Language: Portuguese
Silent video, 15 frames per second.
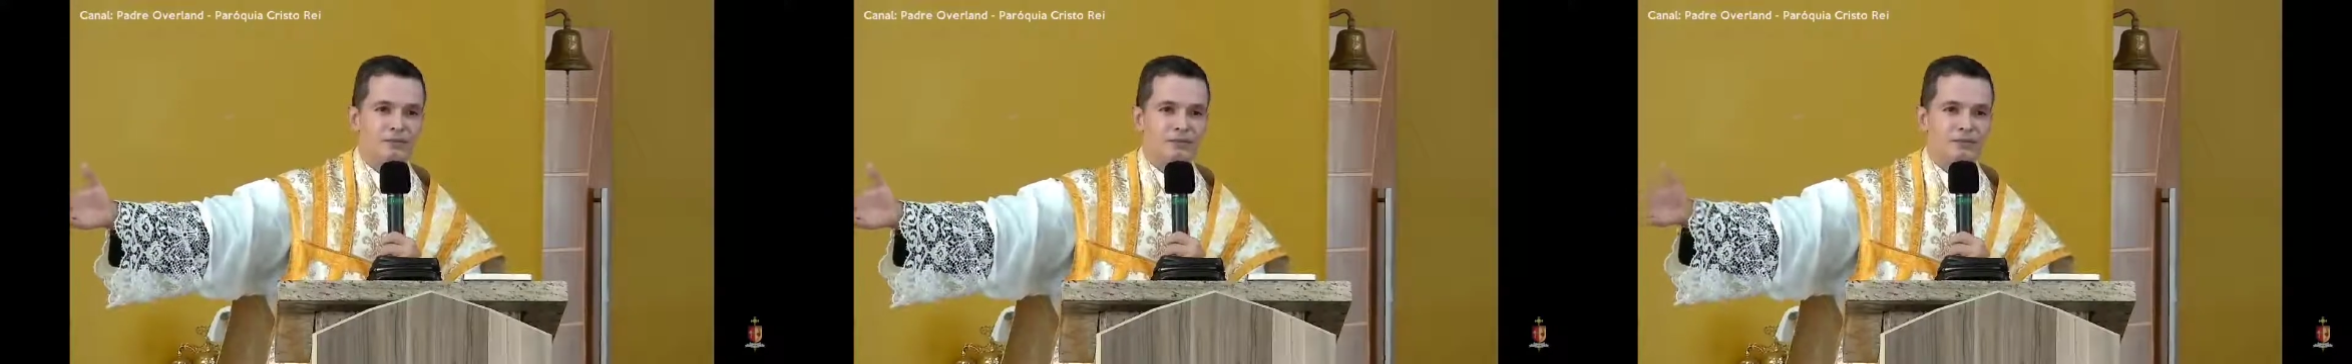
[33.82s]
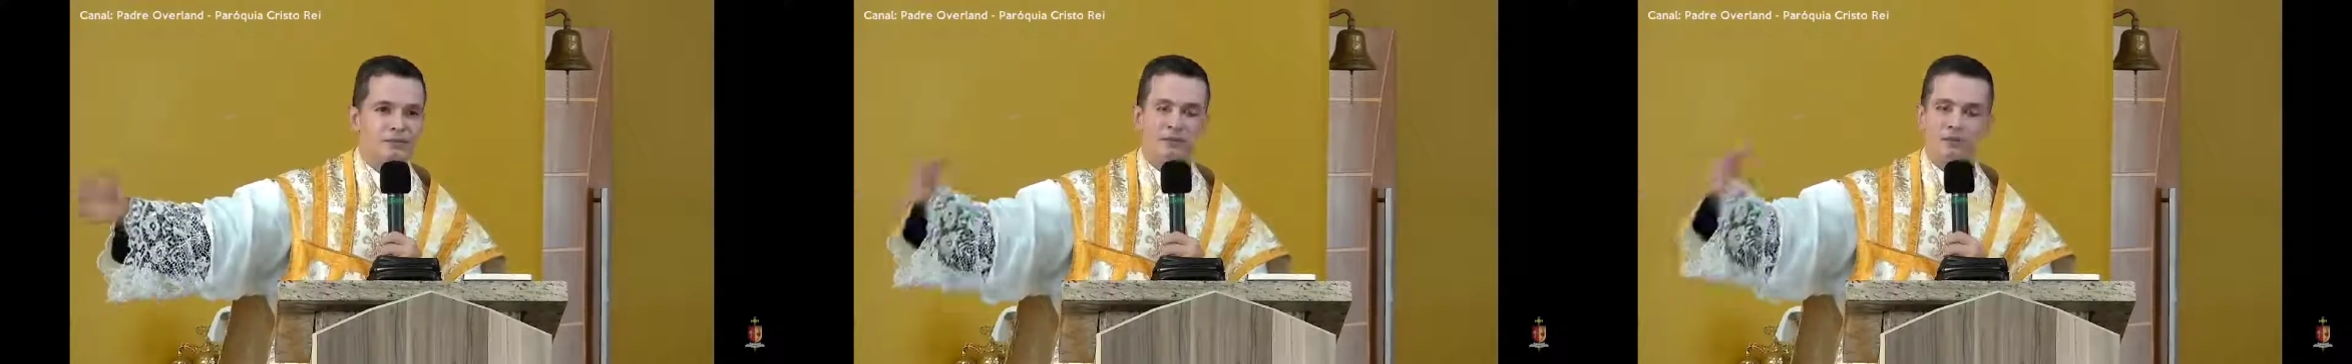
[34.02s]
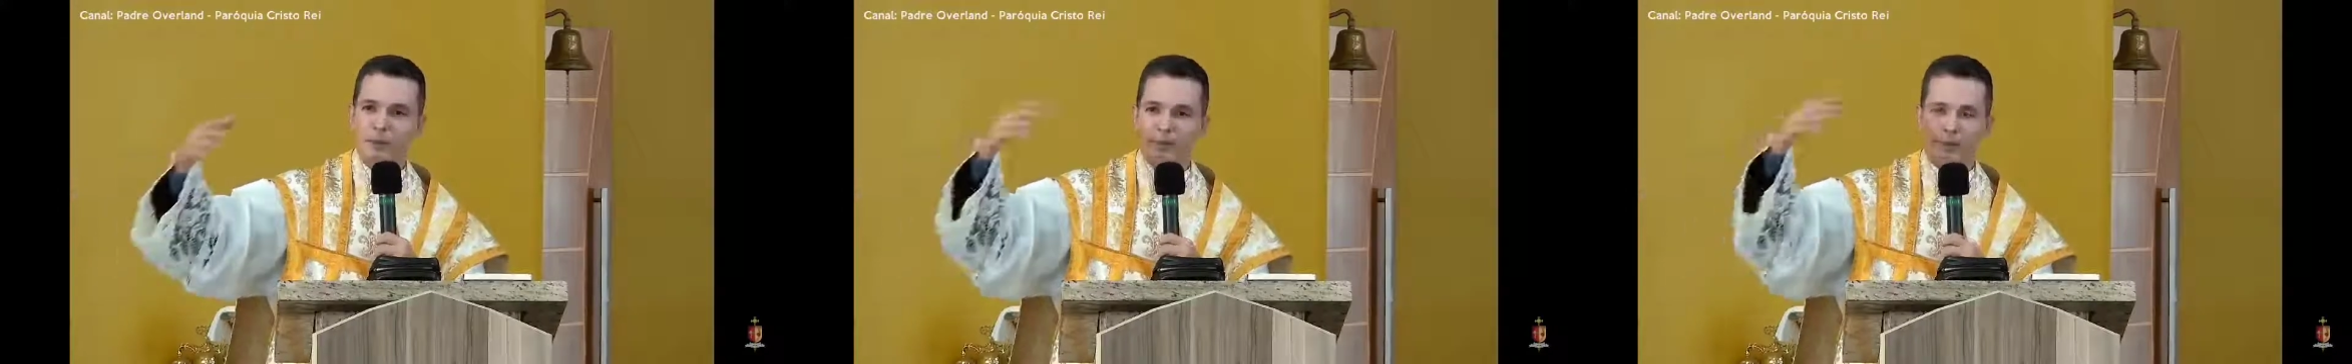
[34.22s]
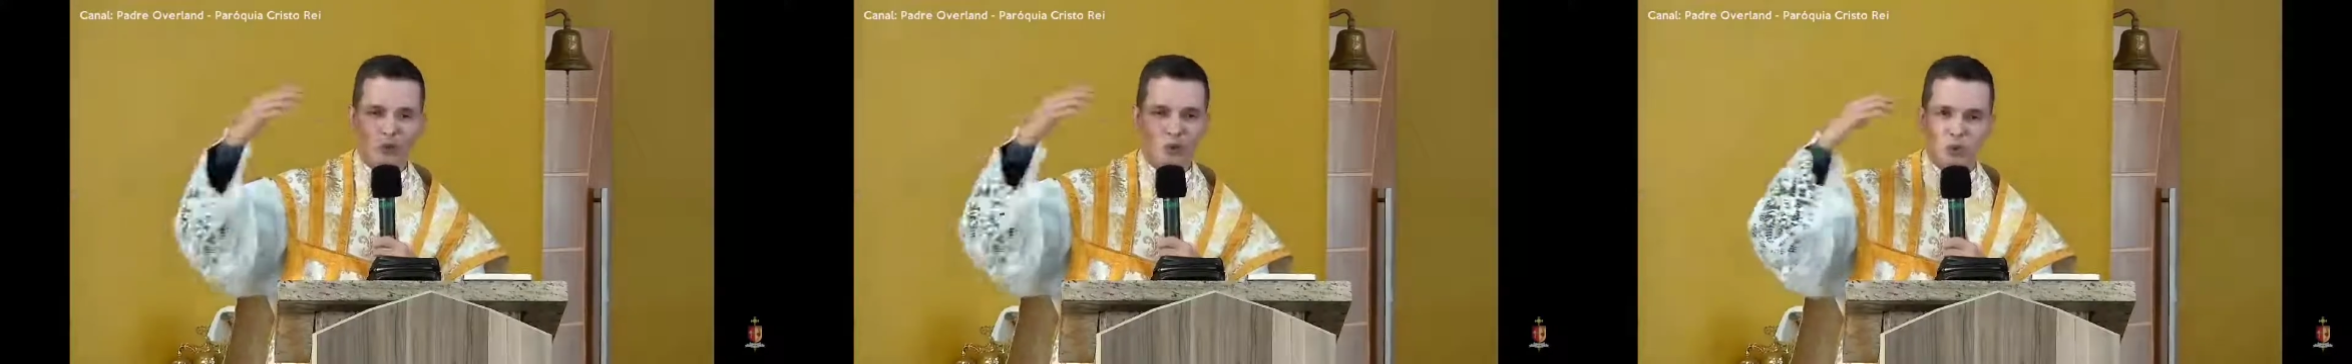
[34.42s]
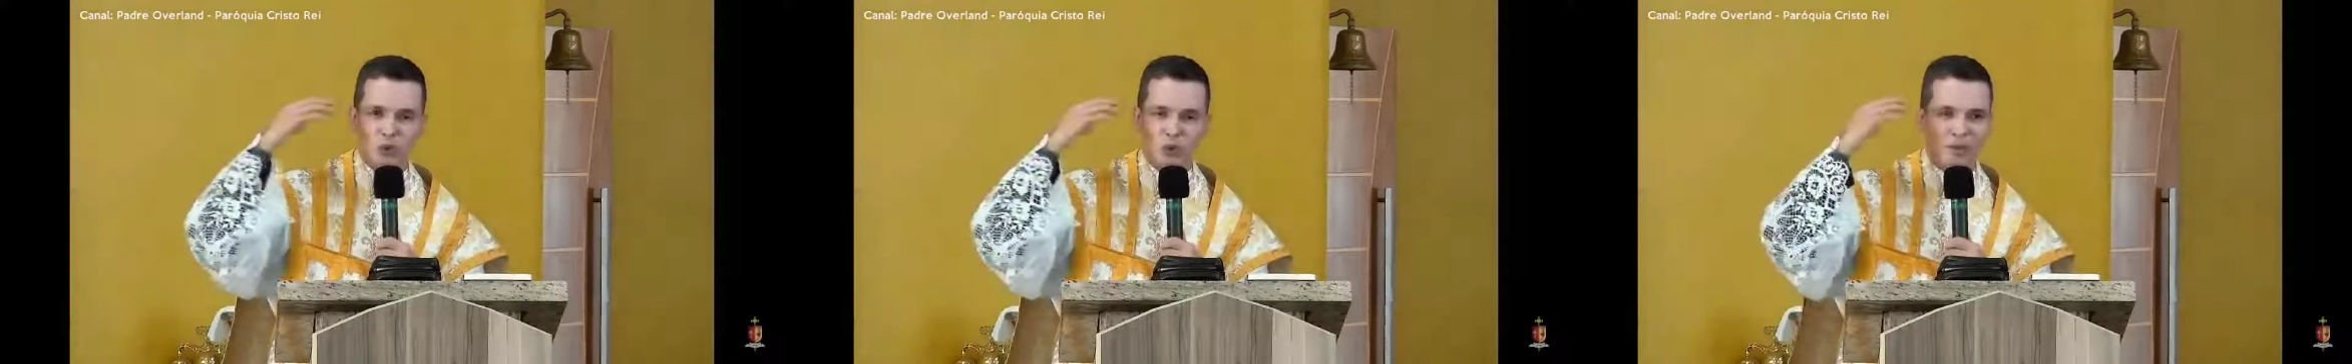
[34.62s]
de
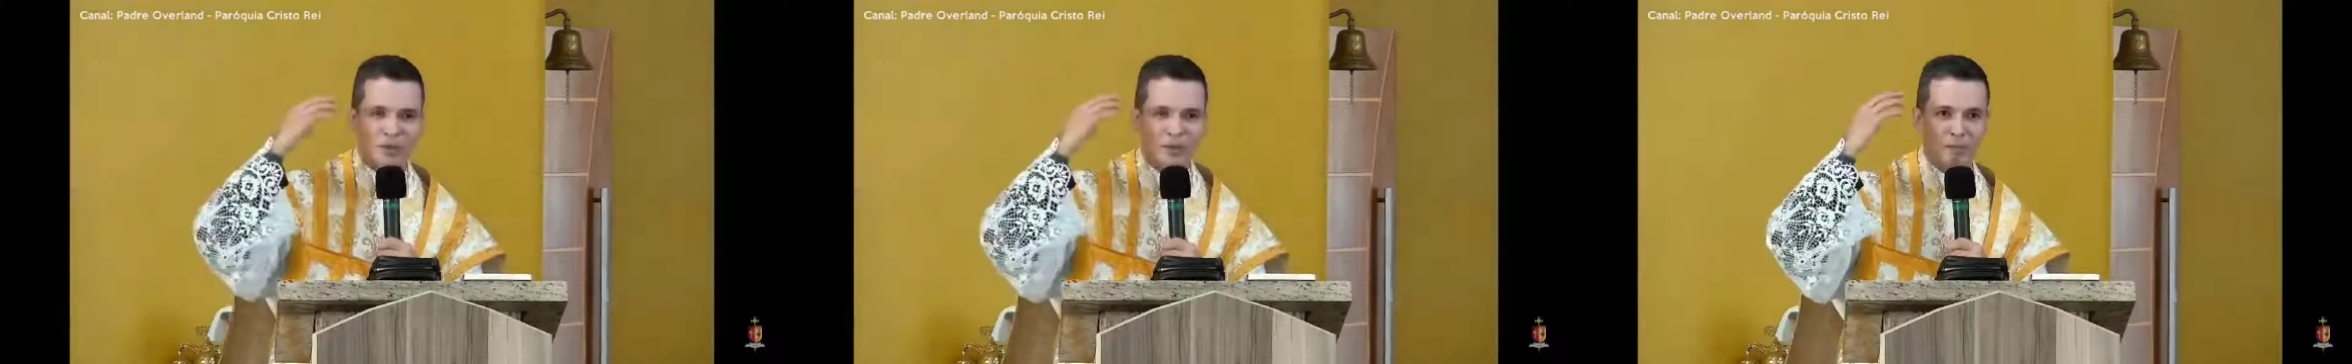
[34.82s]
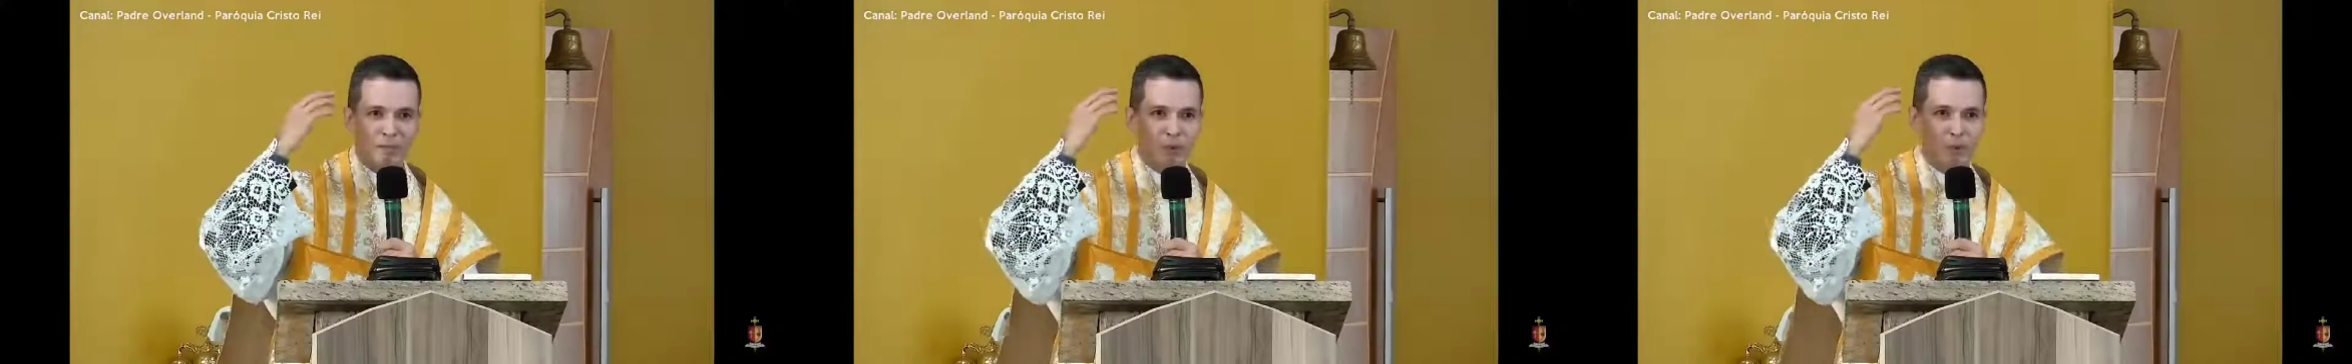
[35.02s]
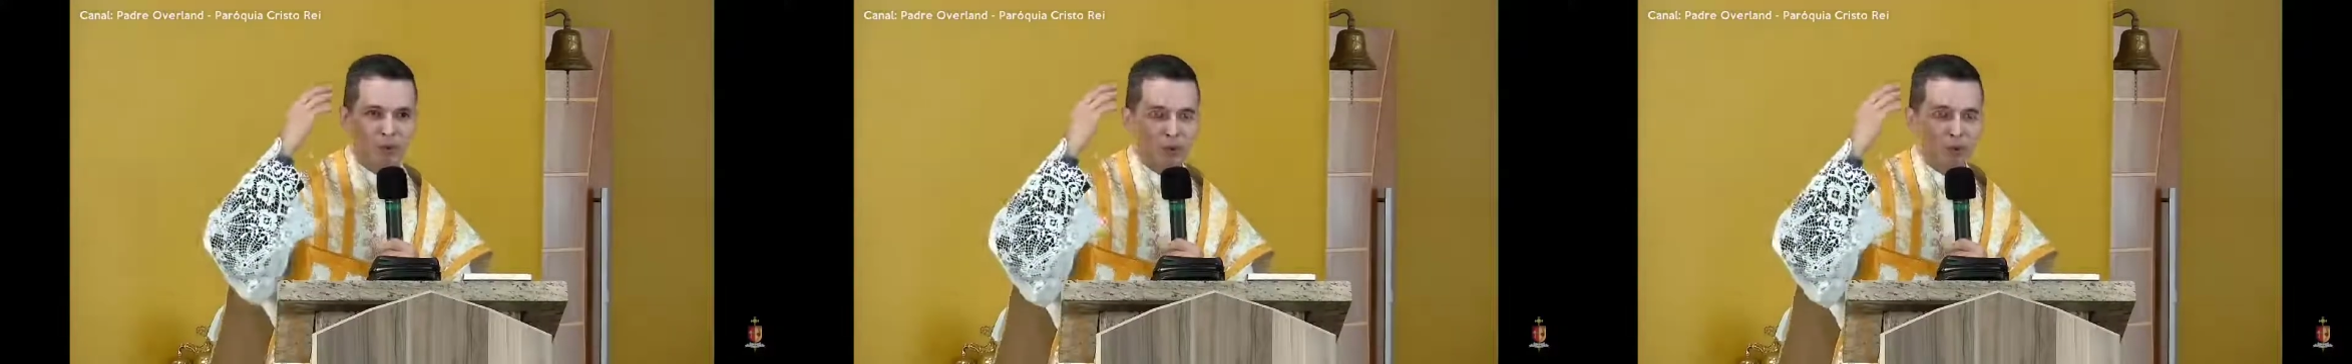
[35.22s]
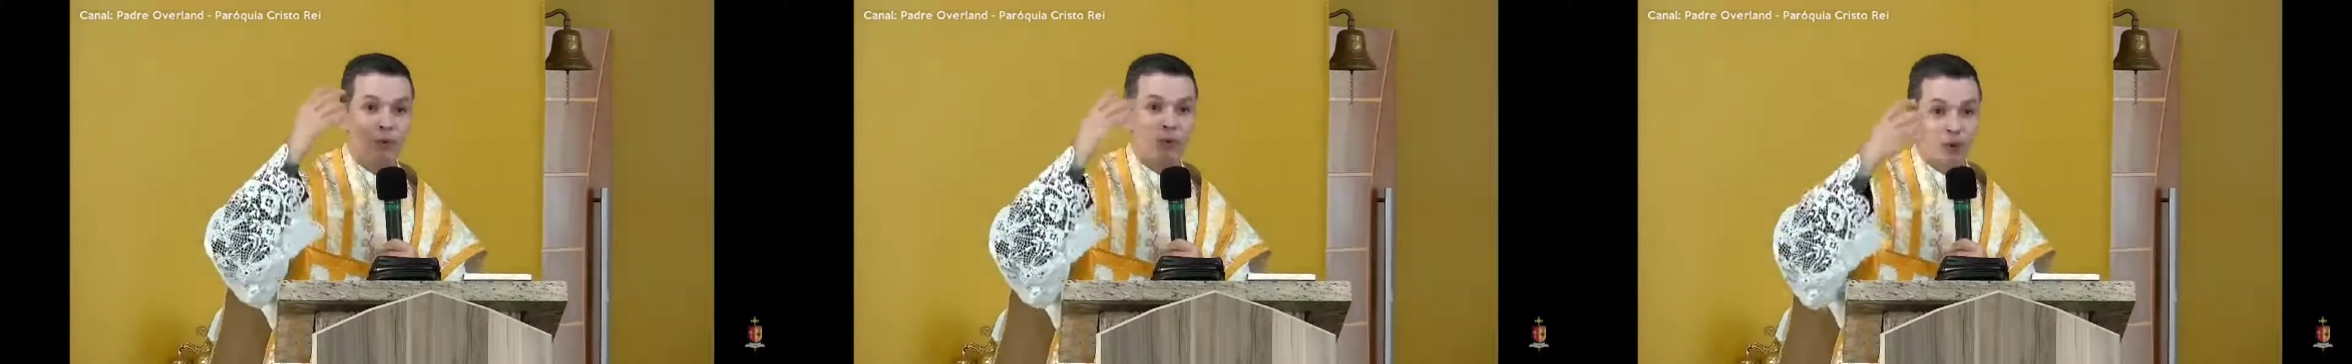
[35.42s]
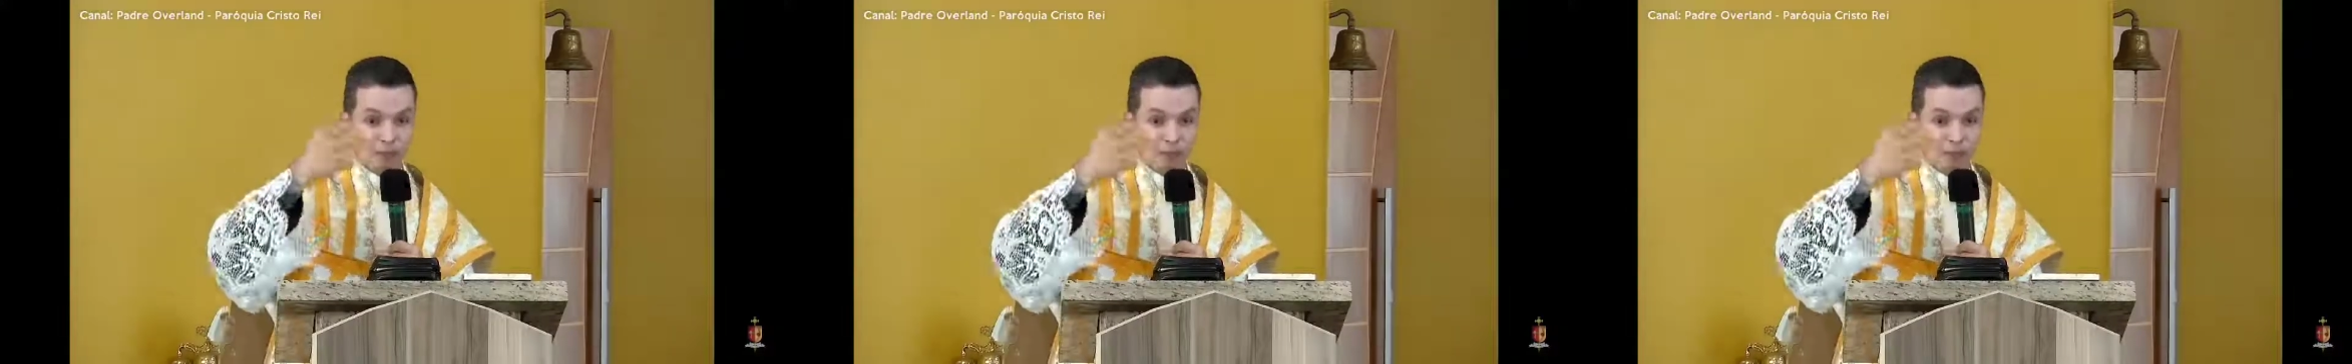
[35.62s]
pessoas que buscam,